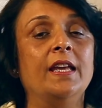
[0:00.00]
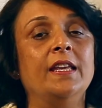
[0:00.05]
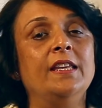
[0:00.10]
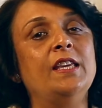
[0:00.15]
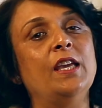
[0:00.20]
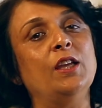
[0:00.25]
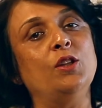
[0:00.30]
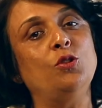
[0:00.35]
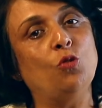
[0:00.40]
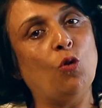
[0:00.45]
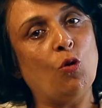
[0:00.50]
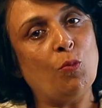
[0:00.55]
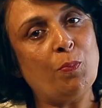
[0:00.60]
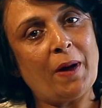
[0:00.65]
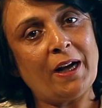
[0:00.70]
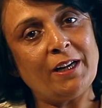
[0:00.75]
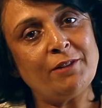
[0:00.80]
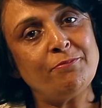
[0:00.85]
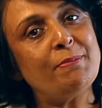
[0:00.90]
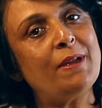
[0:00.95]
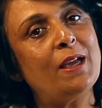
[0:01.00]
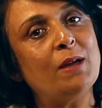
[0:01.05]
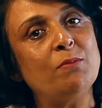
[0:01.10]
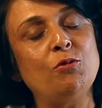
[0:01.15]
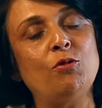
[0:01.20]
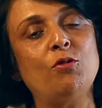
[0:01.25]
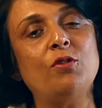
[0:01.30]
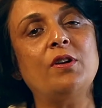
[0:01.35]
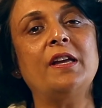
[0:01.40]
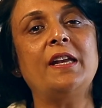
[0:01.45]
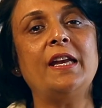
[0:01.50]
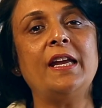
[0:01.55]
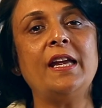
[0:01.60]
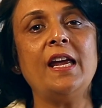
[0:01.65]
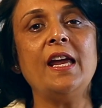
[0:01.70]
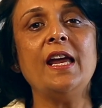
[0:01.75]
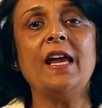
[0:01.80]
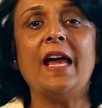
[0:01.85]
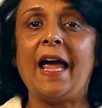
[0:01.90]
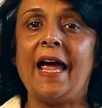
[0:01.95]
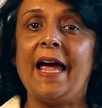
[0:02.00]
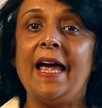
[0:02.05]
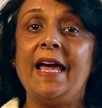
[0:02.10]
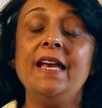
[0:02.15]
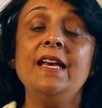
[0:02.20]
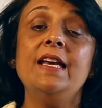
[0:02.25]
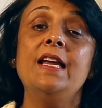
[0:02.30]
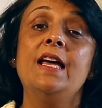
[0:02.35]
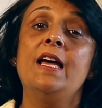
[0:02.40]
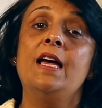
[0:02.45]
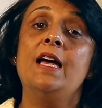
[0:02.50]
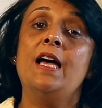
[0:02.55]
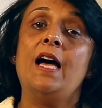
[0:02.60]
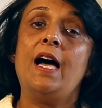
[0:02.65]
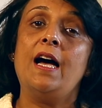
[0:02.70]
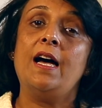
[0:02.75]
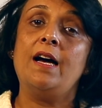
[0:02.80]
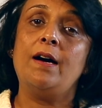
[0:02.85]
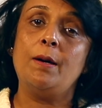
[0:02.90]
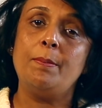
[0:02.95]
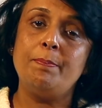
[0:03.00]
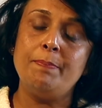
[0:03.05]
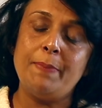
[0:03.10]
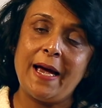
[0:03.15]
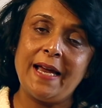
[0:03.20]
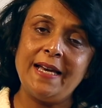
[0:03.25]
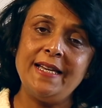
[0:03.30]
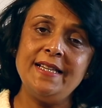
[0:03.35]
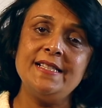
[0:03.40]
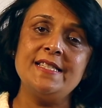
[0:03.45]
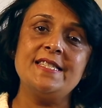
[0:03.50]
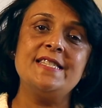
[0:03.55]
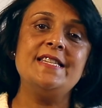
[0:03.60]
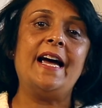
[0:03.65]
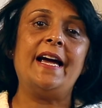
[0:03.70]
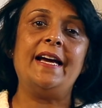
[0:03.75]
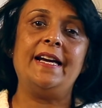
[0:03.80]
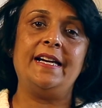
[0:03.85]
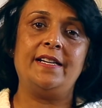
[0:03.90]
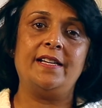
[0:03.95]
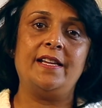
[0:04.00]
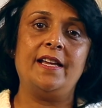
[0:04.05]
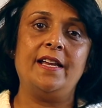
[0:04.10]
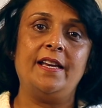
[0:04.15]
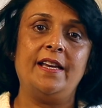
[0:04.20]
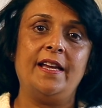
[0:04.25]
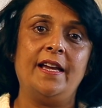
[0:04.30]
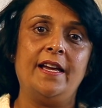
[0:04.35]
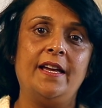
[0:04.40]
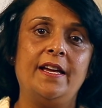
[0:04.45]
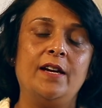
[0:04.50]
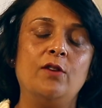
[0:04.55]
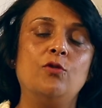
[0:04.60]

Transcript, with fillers: ये दो पार्ट में हम लोग करेंगे एंड बैलेंस डाइट के लिए